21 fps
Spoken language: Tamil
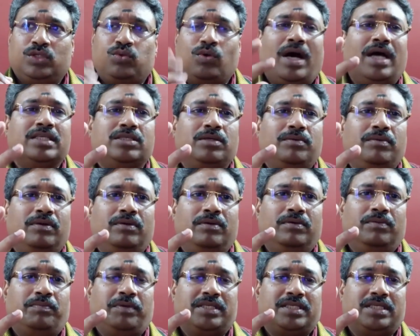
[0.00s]
சுவாசம்
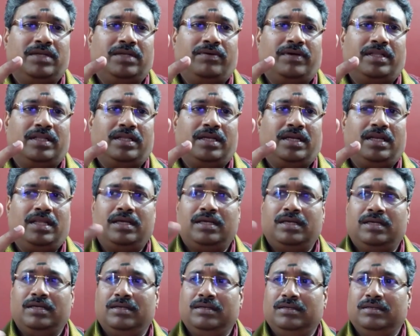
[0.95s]
பிரச்சனை வர்றதுனால
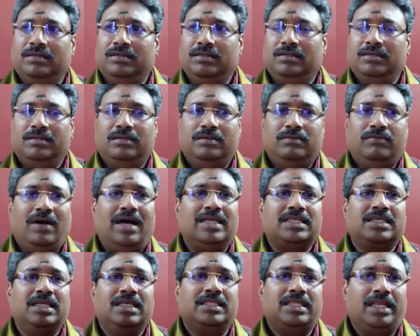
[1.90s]

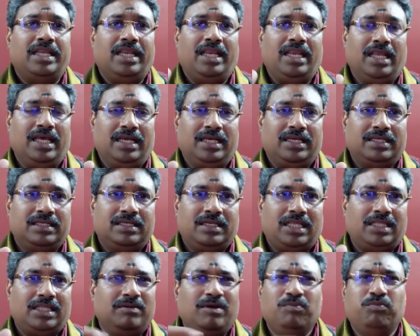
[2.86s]
வாசனை தெரியல
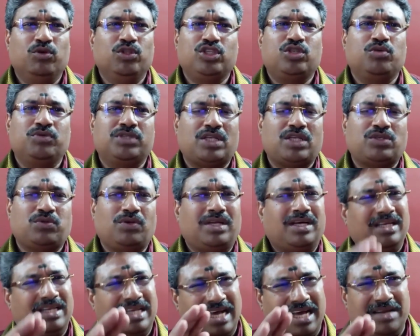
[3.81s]
அந்த மாதிரி புதுசு புதுசாக
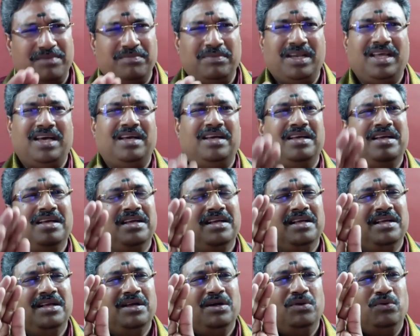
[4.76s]
சொல்கிறாங்க நார்மலாக
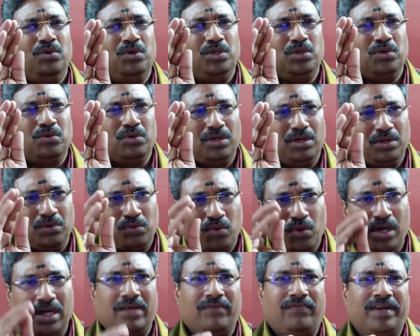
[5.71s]
ஒரு
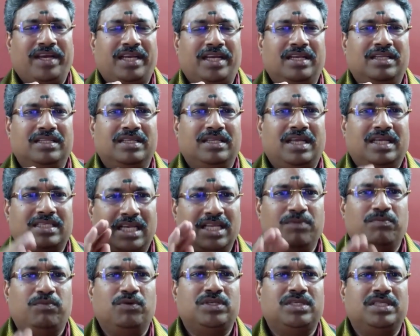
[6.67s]
கோல்டு எஃபெக்ட் இருந்ததுன்னா
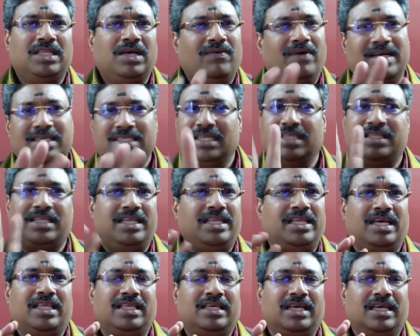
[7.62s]
சளி பிடிச்சின்னா வாசனை
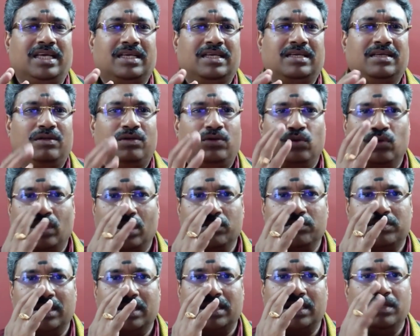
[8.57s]
தெரியாதுங்க
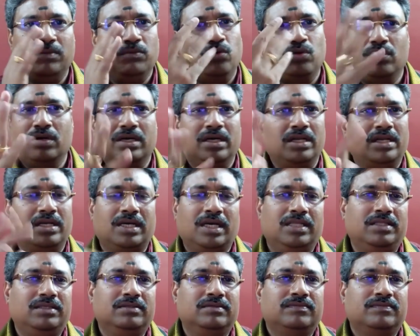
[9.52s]
நுகரும் சக்தி மூக்குக்கு
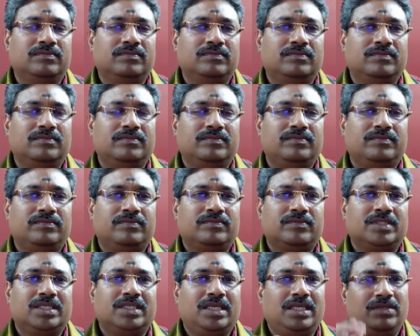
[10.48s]
இருக்காது
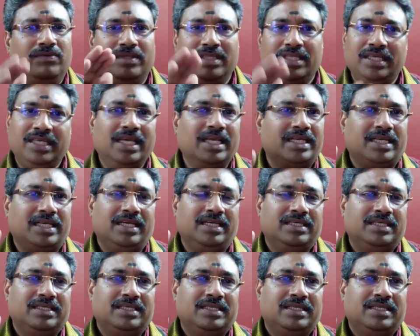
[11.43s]
இது வந்து இயற்கை